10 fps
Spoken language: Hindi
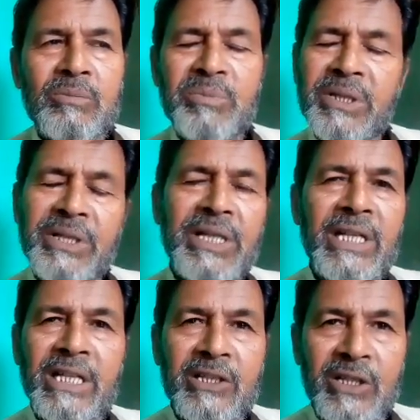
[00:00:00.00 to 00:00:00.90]
बिकने के
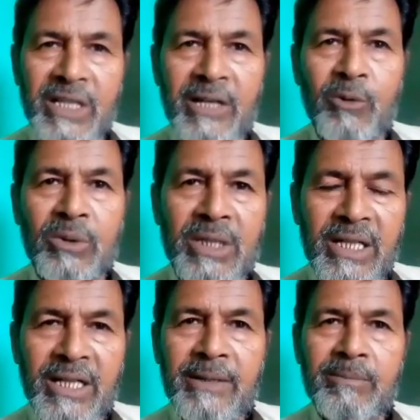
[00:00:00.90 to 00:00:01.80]
लिए तैयार
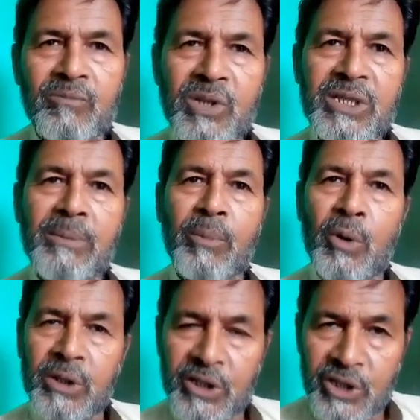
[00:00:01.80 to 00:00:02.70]
होता है इसके
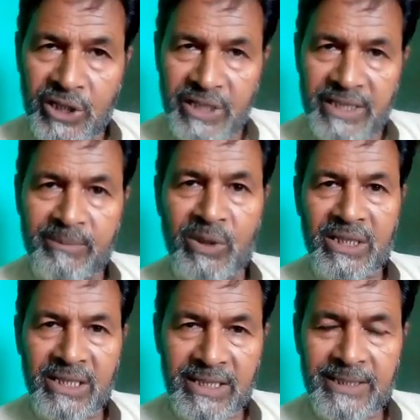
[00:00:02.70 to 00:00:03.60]
बहुत अच्छे रेट
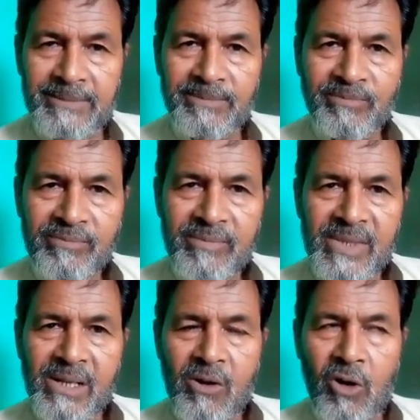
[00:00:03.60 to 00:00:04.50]
मिलते हैं
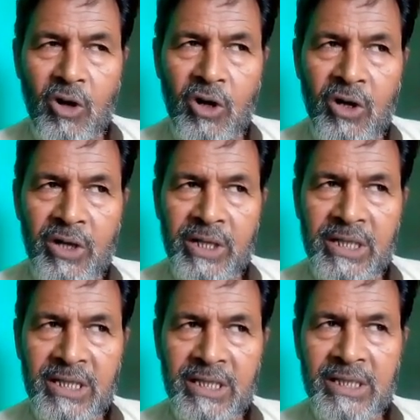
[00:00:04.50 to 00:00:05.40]
और
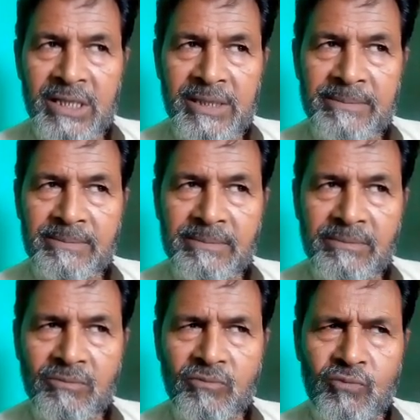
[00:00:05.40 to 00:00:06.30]

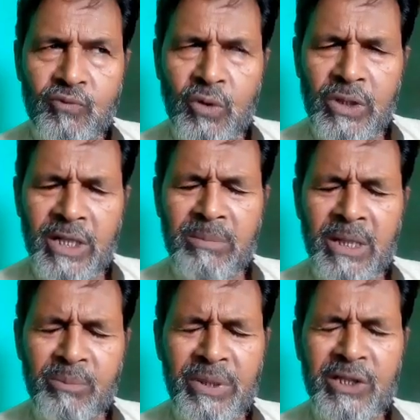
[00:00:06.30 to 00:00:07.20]
वो
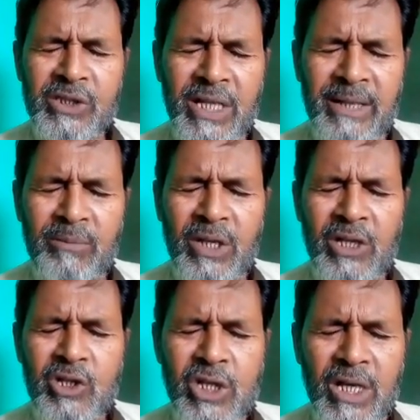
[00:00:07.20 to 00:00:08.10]
लगभग 20 साल
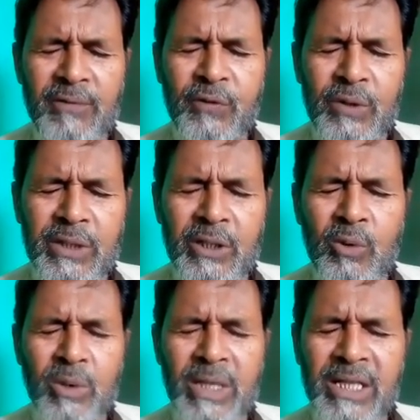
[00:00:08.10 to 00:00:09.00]
में चार फुट की
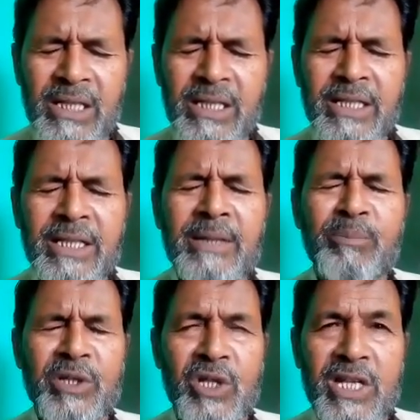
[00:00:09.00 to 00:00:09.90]
गोलाई यानी
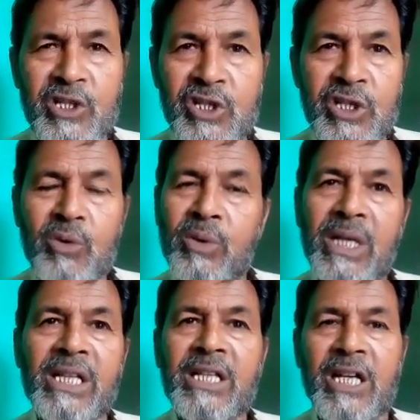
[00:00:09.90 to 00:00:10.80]
50 इंच की
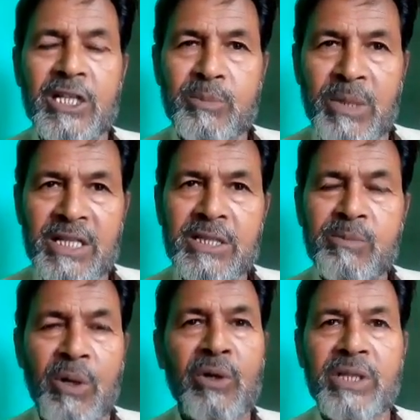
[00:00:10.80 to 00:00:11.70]
गोलाई के आसपास
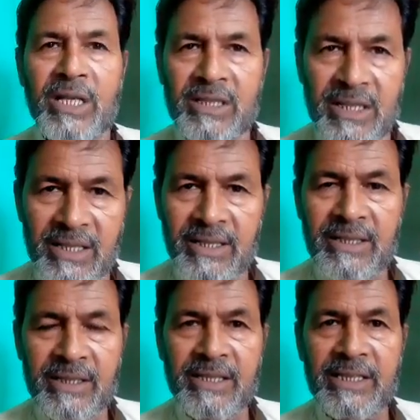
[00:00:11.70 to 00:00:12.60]
पहुंच जाता
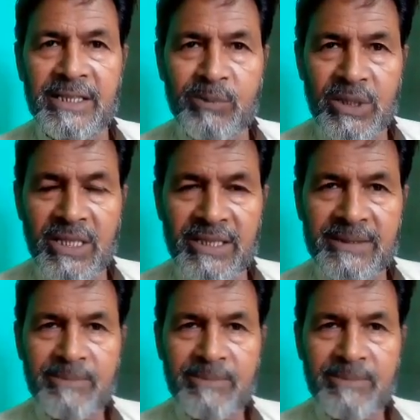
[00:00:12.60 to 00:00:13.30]
है अड़तालीस